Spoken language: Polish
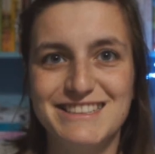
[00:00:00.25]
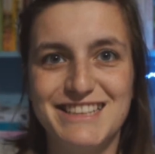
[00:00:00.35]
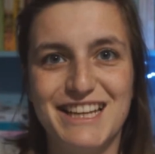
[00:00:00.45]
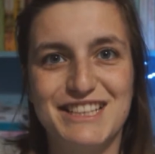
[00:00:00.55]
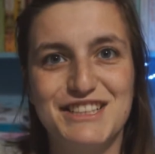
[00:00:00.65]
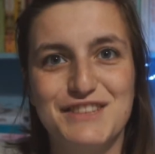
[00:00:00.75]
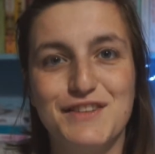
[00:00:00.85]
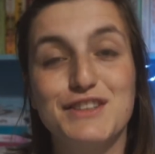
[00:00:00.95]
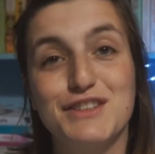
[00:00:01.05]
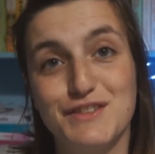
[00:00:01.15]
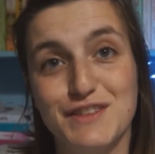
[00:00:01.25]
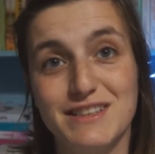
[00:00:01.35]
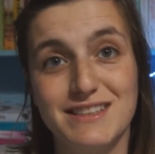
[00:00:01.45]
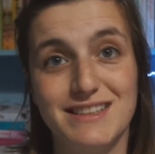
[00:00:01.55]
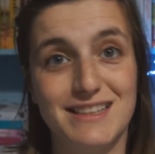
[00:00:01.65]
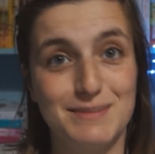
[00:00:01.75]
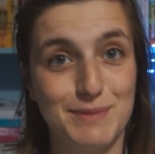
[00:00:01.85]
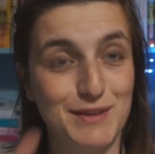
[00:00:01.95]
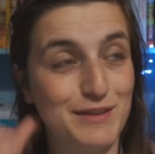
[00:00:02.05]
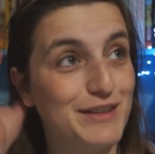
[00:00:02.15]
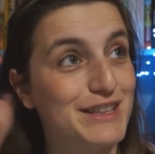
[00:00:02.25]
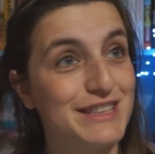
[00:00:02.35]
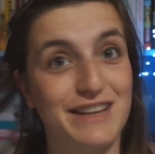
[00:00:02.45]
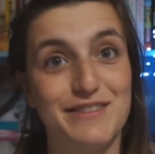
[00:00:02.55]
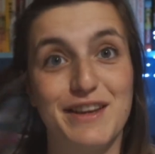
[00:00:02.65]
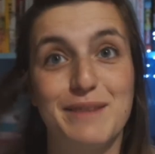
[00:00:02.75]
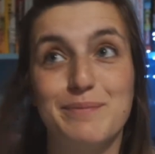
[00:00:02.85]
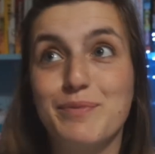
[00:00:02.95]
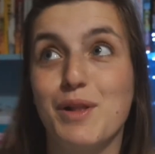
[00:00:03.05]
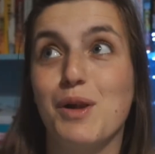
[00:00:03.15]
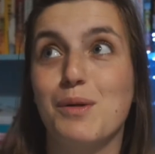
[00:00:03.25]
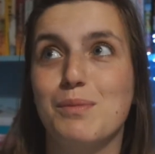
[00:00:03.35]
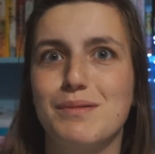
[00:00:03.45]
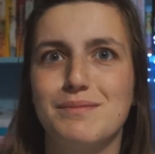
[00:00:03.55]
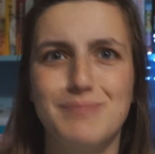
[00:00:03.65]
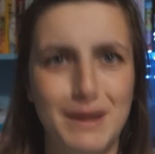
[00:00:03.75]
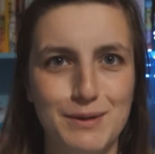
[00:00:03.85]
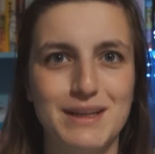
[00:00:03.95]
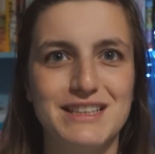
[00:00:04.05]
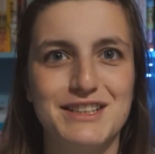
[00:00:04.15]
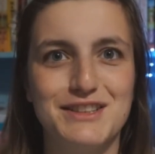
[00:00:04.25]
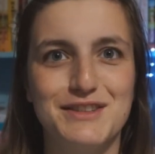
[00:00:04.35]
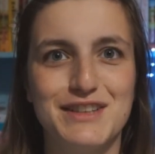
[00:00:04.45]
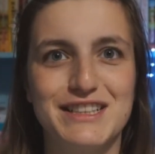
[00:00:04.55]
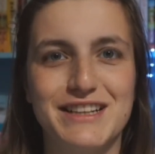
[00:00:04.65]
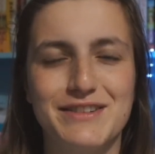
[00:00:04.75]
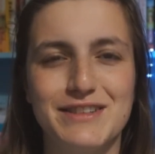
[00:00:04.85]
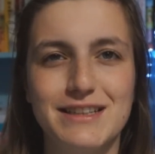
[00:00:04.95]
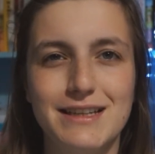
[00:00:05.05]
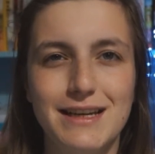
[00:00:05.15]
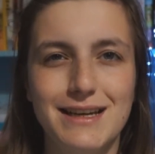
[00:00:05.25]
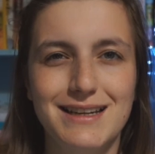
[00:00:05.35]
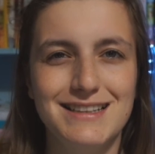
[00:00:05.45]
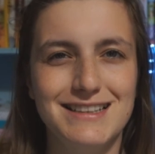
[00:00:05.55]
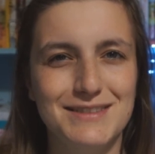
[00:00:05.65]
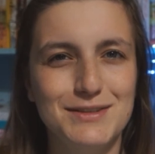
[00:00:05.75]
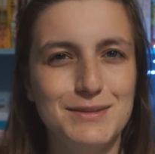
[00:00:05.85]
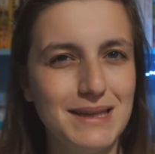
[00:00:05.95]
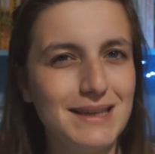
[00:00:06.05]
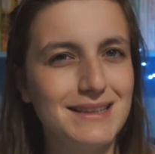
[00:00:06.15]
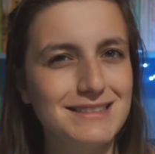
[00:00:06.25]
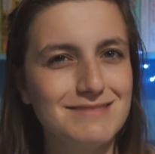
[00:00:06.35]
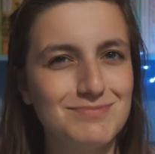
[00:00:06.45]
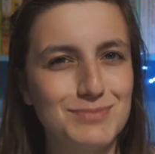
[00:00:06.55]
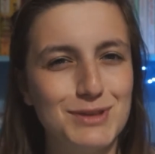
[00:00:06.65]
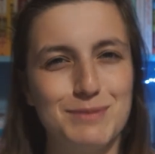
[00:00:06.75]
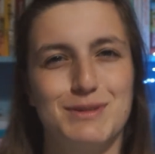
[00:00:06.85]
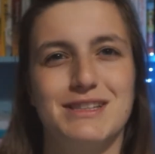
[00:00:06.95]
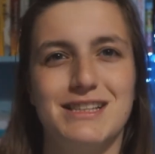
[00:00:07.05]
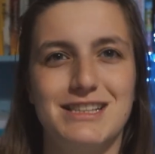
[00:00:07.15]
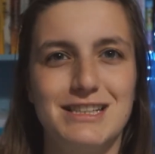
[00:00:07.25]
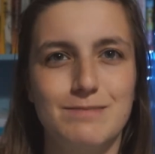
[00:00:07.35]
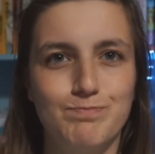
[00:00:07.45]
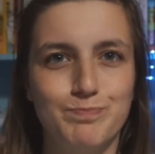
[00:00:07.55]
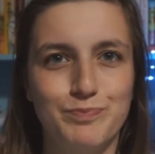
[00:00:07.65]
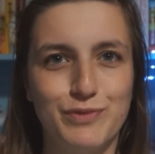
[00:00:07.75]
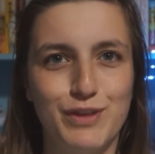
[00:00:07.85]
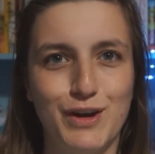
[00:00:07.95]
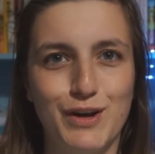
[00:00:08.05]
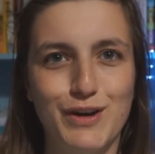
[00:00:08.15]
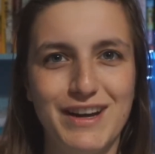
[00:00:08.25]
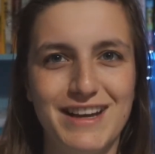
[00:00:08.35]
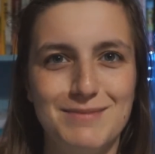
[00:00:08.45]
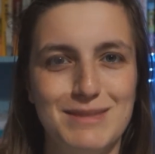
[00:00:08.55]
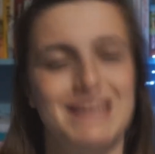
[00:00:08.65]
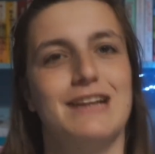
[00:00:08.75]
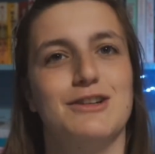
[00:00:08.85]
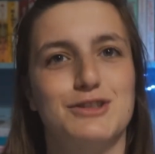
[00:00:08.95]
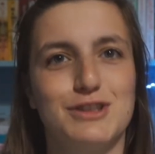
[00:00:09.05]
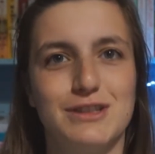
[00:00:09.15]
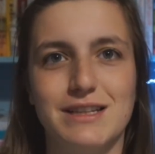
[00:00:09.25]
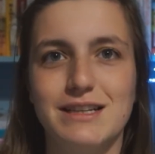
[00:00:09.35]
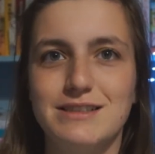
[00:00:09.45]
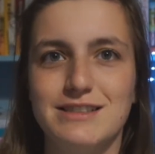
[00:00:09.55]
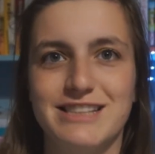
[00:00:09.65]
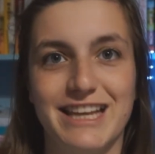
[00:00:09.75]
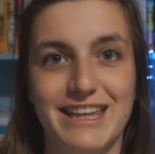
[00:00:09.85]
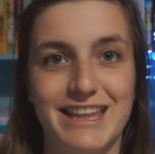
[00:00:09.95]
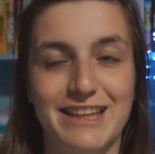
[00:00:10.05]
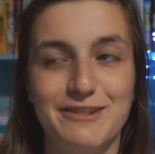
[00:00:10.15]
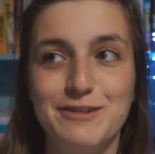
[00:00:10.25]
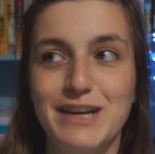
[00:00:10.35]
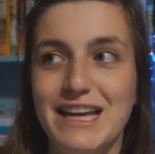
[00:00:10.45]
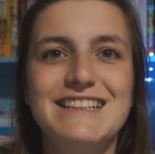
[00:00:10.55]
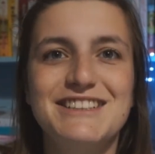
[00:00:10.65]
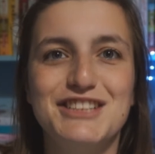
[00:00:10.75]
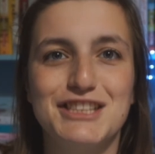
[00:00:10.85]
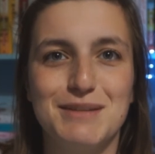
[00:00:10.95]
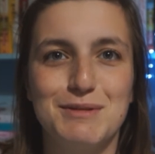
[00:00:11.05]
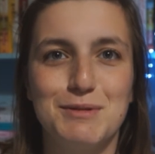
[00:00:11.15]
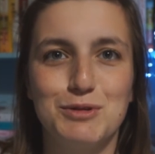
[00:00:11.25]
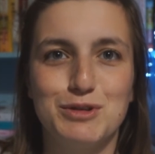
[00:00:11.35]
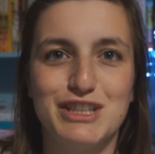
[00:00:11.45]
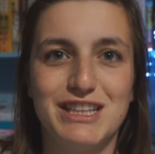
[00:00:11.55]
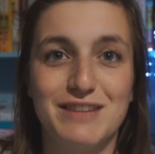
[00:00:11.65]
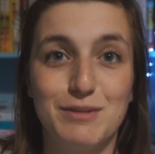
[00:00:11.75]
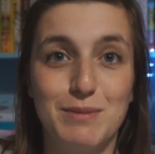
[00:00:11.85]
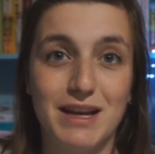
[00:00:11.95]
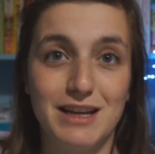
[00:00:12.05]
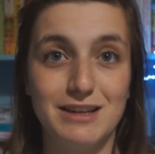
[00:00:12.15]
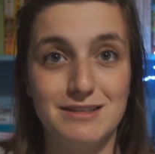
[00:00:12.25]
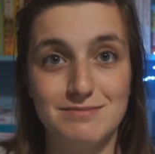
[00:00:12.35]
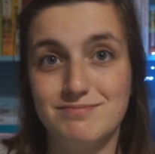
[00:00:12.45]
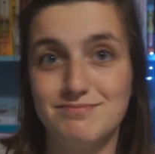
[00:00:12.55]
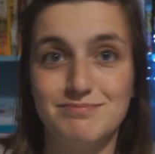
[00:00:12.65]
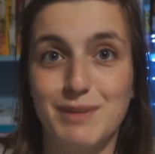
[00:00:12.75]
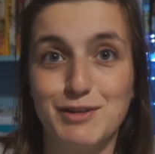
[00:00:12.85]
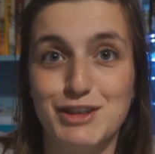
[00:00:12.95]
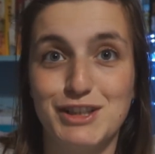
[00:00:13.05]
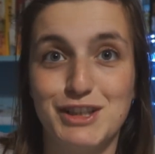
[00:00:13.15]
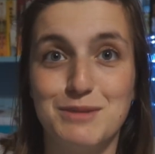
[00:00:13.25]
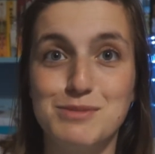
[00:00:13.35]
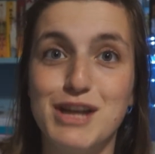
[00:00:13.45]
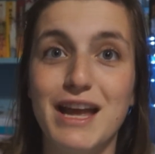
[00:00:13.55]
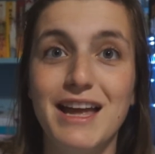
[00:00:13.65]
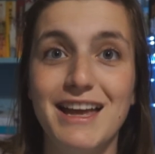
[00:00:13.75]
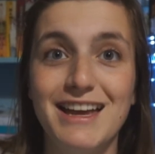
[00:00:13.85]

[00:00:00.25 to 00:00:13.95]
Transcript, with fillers: Cześć! Większość z Was jest teraz pewnie w Warszawie lub pakuje się do Warszawy i w sumie muszę przyznać, że trochę mi tego szkoda, że ja nie jadę. Wszystkim tym, którzy się tam wybierają, bawcie się dobrze.